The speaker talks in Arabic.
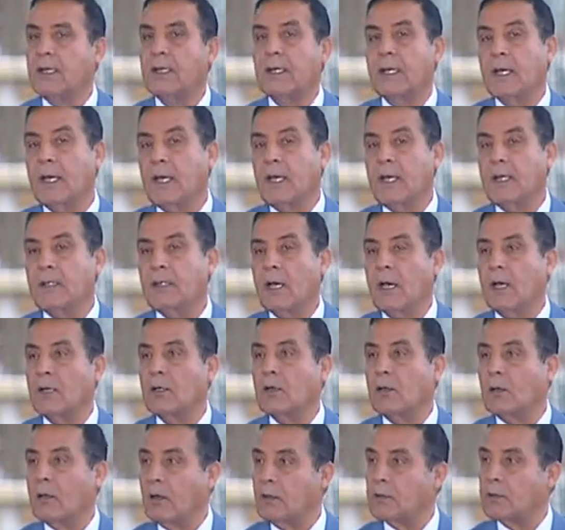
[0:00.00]
كان
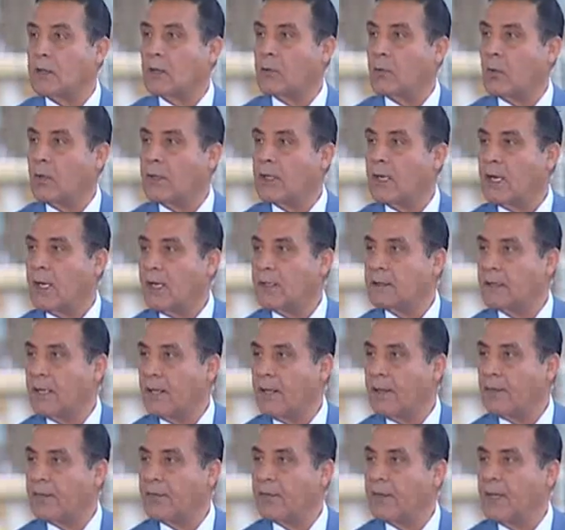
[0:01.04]
القدر
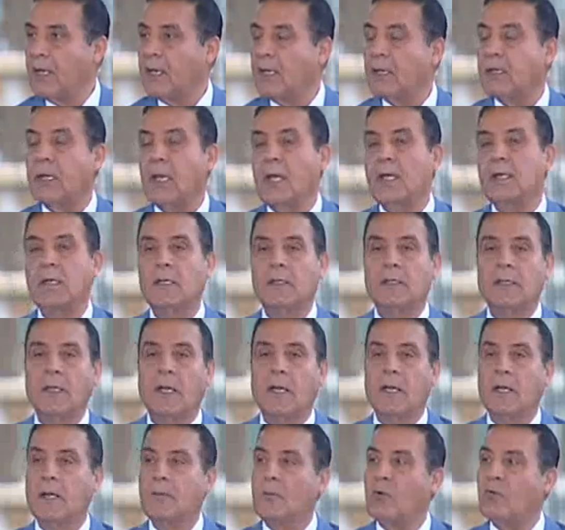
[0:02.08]
والاحداث كانت
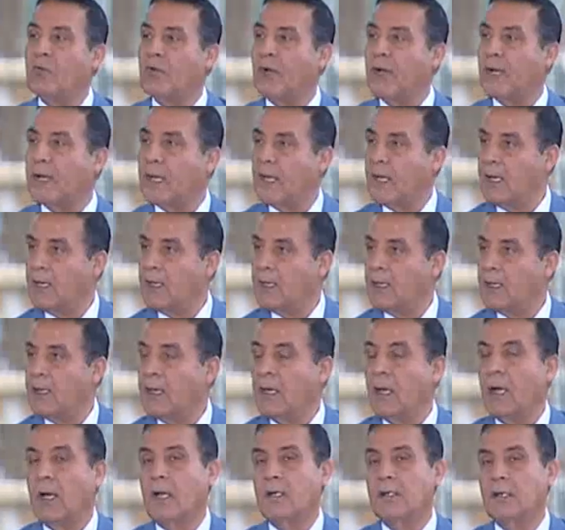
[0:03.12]
لها مفاجاه
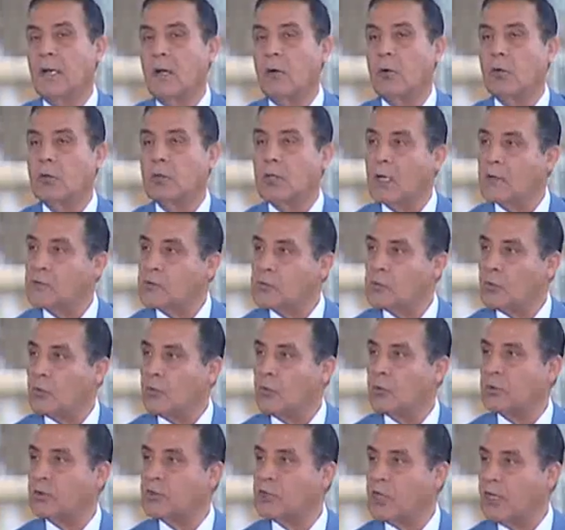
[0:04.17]
انه
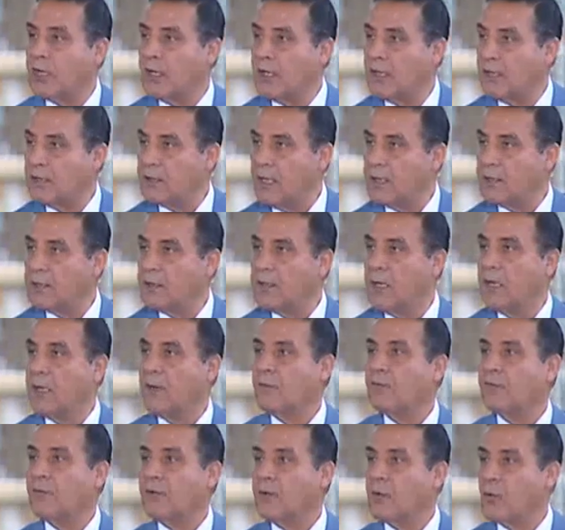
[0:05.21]
يسقط شهيدا
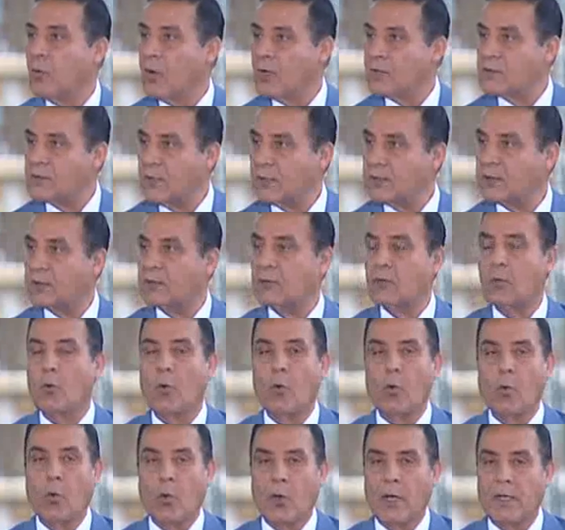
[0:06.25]
في وسط
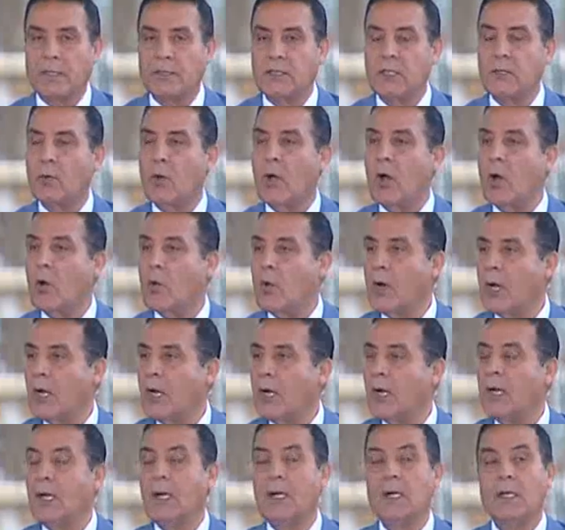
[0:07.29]
قواتي وهو
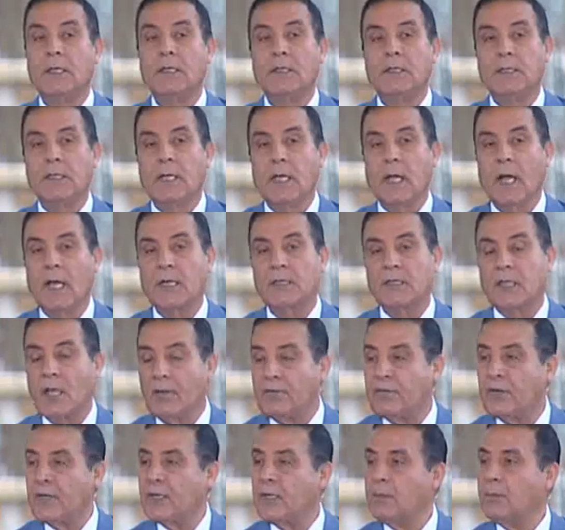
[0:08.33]

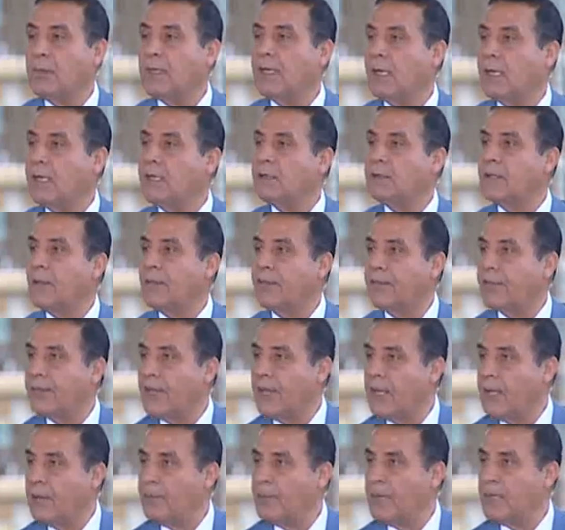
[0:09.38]
يحتفل بالعيد
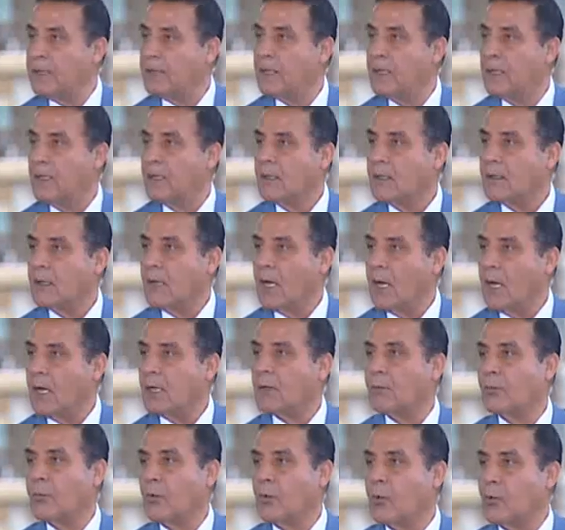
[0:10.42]
الثامن
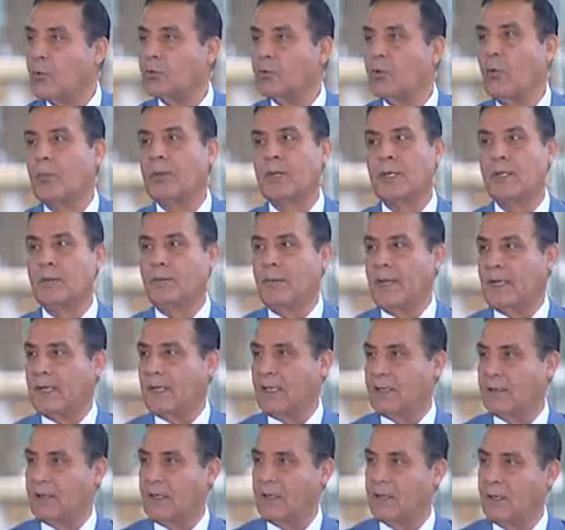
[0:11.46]
لحرب اكتوبر
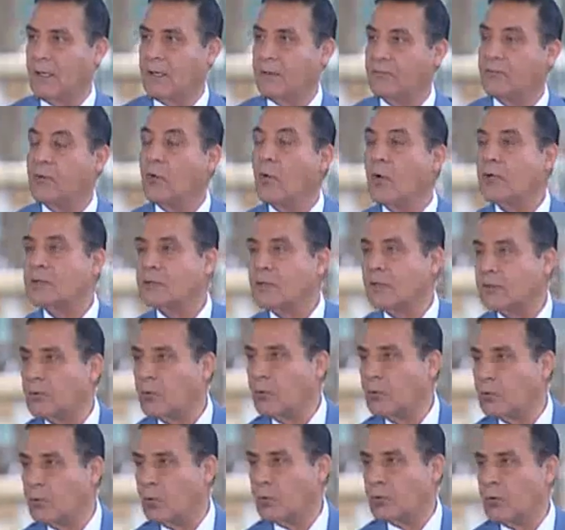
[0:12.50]
المجيده نعم. في وسط
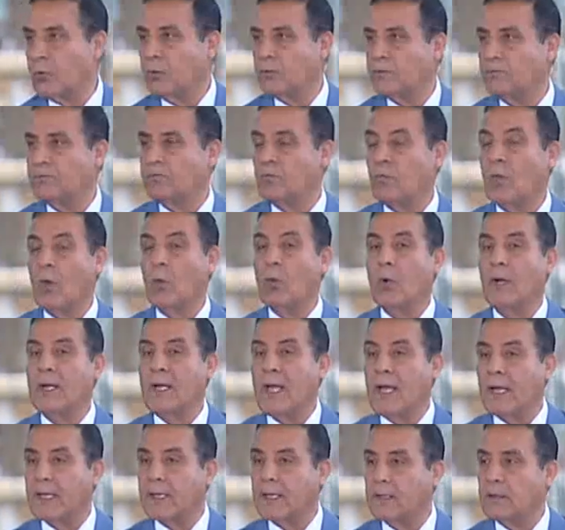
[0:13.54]
جنوده
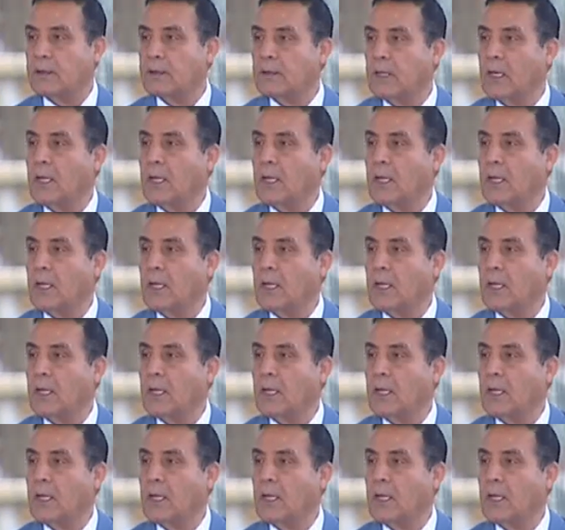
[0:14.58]
ولكن